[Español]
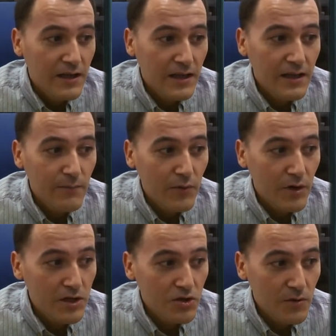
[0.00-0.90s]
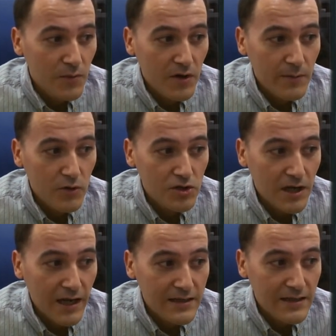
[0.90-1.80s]
y por eso ponemos
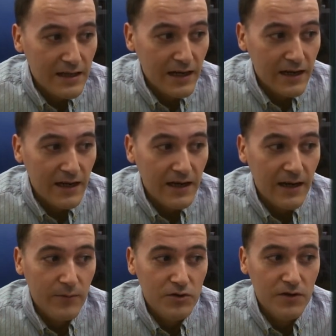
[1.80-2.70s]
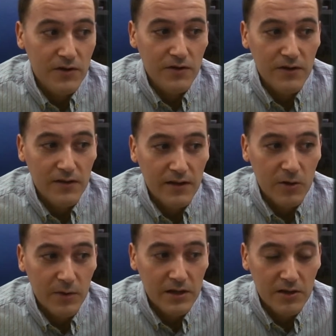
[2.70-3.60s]
HL en la posición
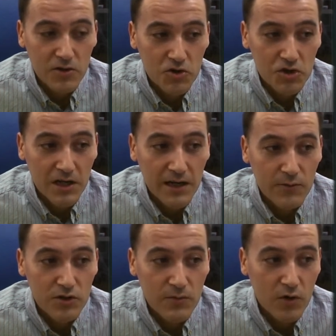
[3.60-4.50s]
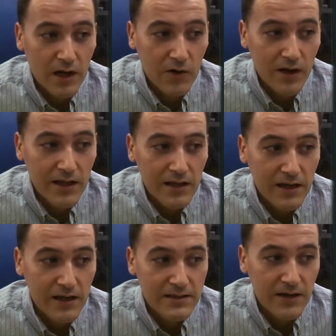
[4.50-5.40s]
C028 si queremos dibujarlo ahí,
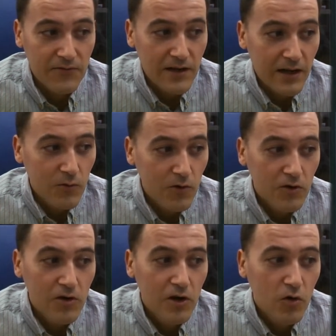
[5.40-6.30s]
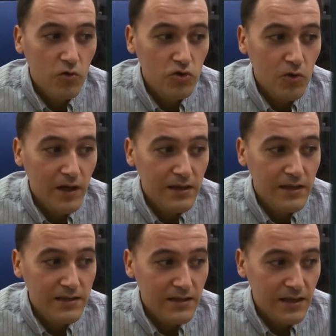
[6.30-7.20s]
en esa fila 1, justo
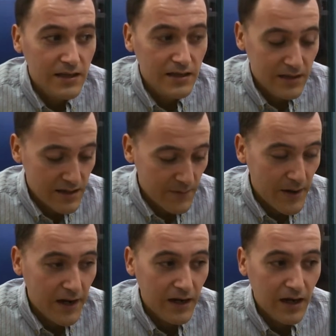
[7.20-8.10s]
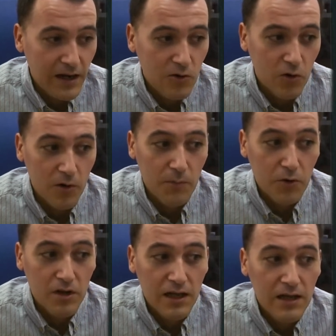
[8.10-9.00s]
antes de llamar a call,
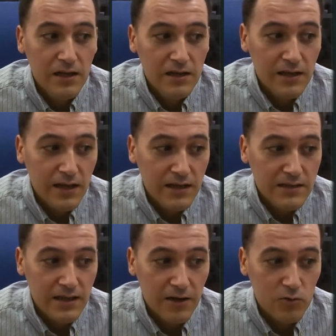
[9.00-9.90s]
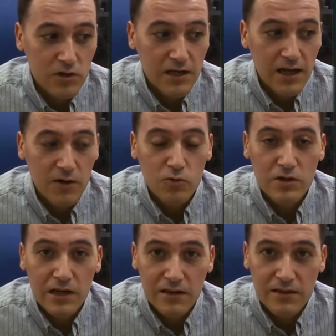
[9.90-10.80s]
porque esta rutina
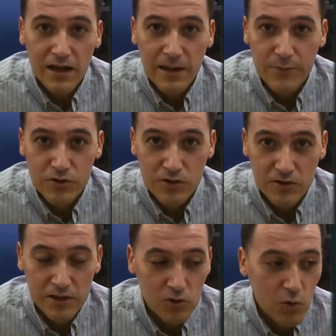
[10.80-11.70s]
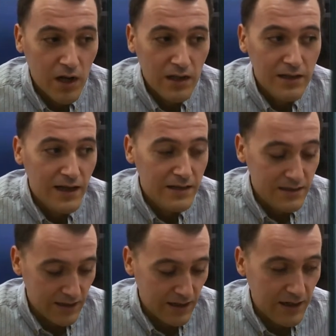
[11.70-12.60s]
utiliza la posición actual de
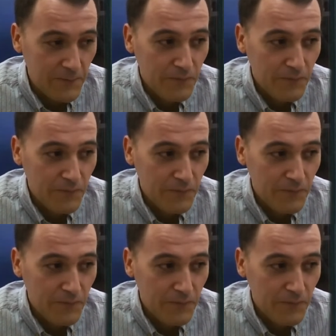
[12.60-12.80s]
HL.